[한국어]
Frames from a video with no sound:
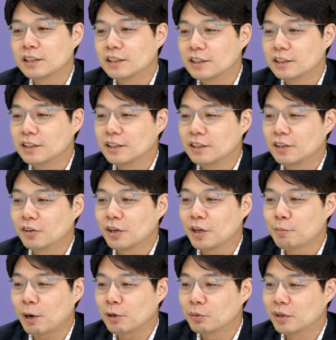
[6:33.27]

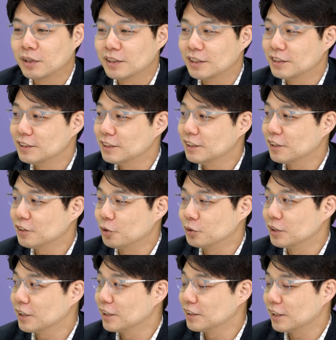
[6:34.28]
이렇게 말도 안 되는 시장이
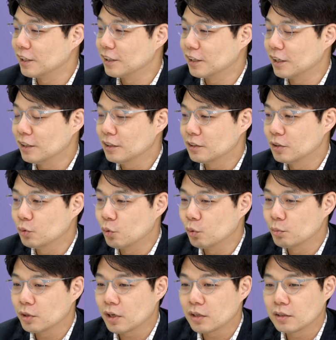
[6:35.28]
언제까지 갈까?를
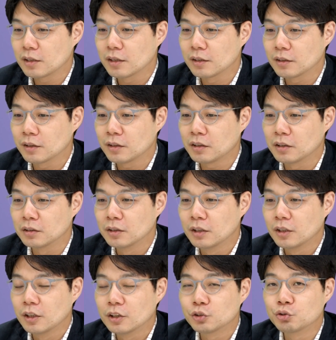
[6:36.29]
고민하는 데 있어서
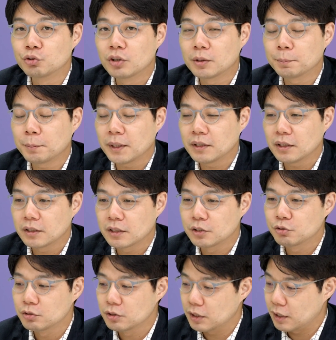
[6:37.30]
중요한 판단
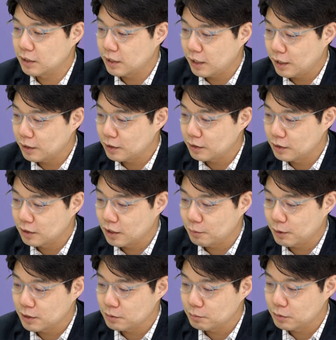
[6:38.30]
기준이 된다. 이렇게
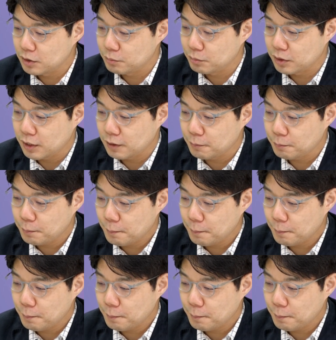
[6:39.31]
말씀드립니다.